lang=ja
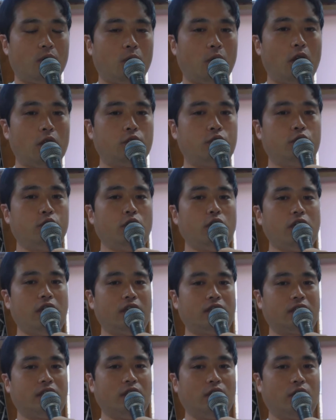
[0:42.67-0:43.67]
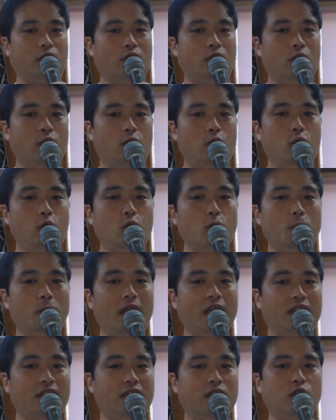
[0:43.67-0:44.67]
これずるいですけど、有
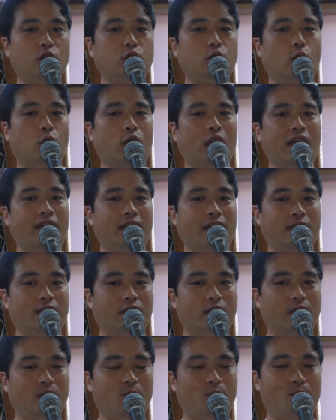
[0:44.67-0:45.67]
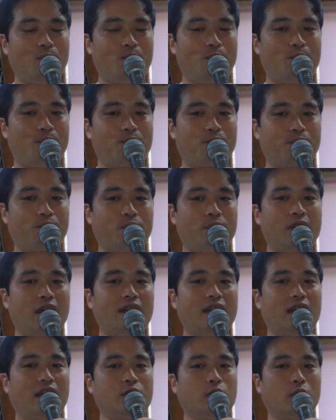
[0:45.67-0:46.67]
名人の特権です。
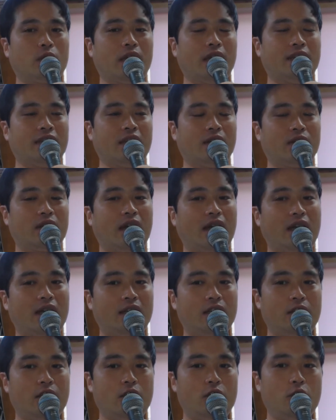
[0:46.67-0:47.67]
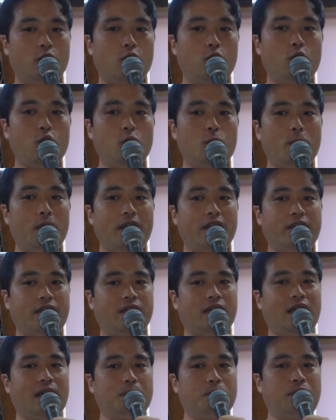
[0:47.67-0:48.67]
何が特権なのか。有名
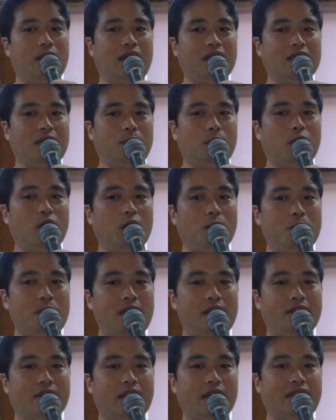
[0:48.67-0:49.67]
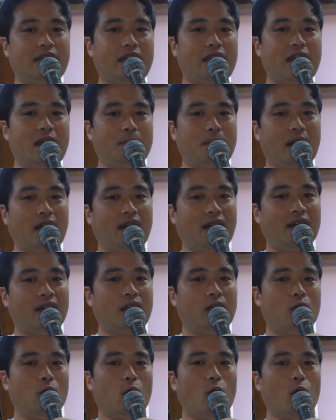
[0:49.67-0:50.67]
人がブランド物を身につけていれば、
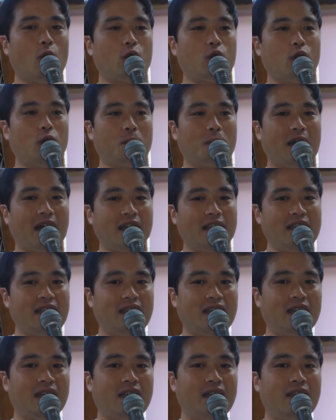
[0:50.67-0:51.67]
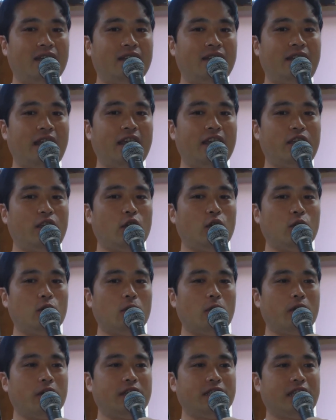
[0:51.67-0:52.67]
多くの場合、提
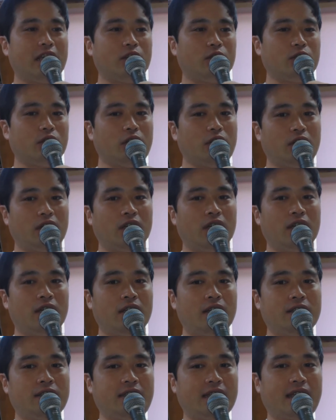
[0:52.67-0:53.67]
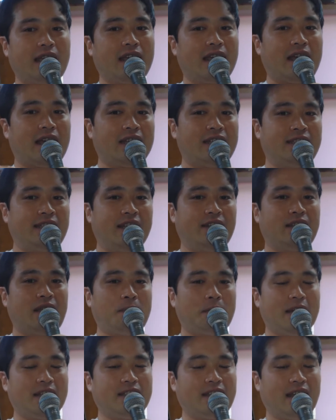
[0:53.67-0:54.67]
供を受けてると世間が知ってる
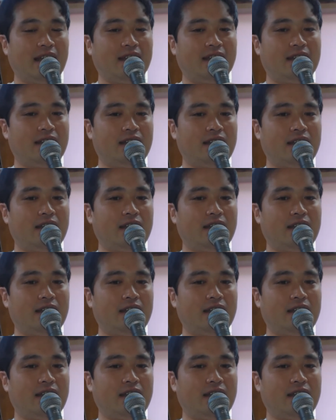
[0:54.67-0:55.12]
ためですね。